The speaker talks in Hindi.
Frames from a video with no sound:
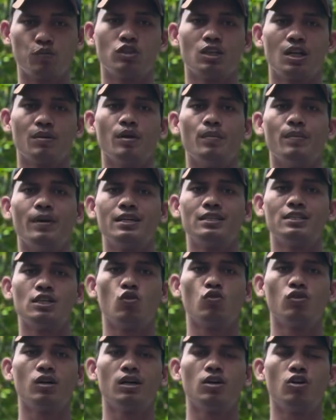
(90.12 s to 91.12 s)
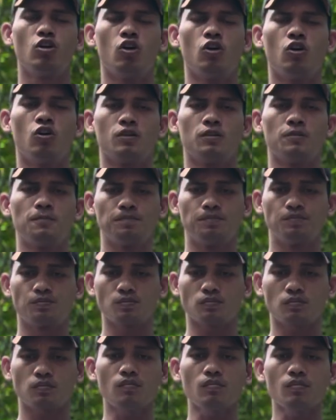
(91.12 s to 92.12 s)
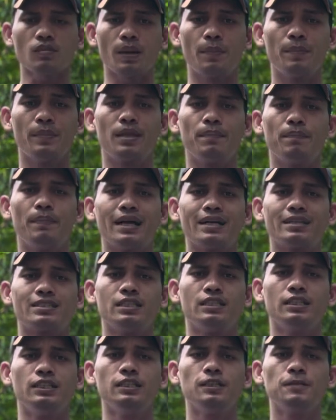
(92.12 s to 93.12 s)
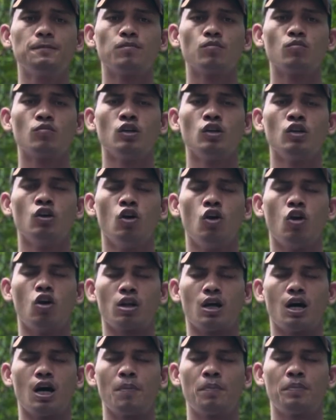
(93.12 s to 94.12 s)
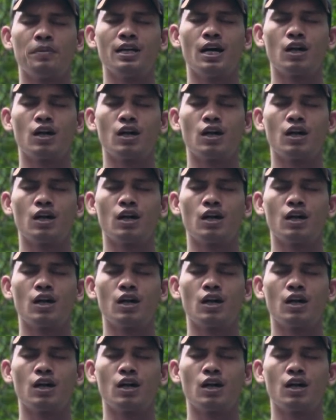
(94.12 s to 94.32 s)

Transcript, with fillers: मुद्रा में बैठ जाऊंगा और मेरी बैग सीधी और अपनी